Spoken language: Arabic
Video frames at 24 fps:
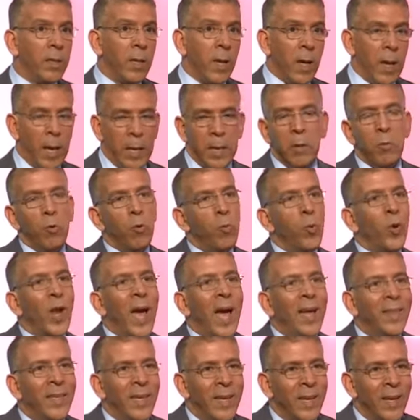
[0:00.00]
وزير
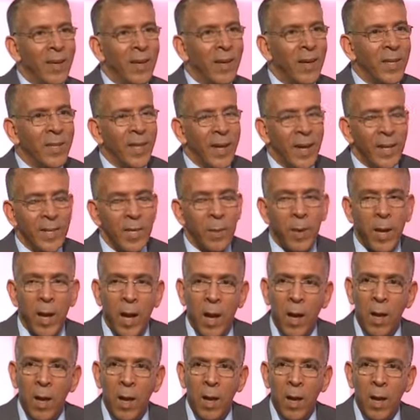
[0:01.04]
اول حتى يعني امور
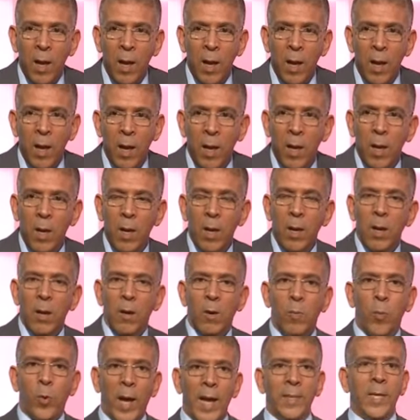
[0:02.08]
عاديه نقدر نعتبرها
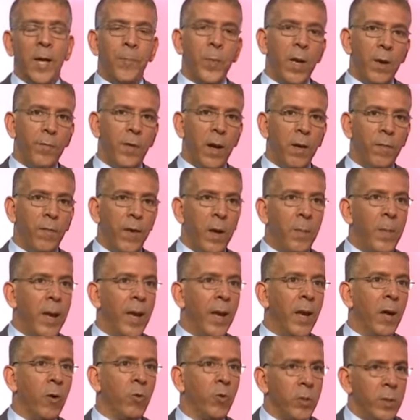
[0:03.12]
امور عاديه
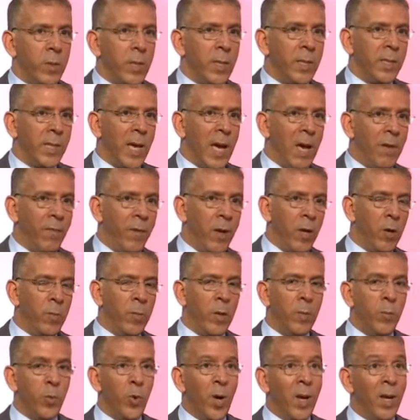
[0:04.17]
في المهنه
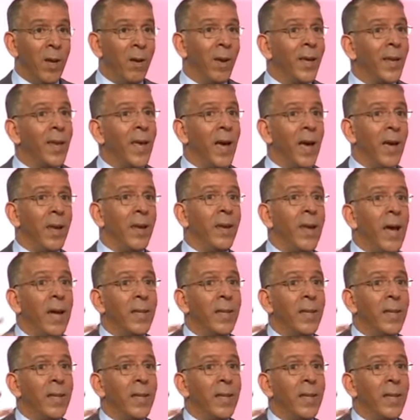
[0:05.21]
وكنت ننساها في اليوم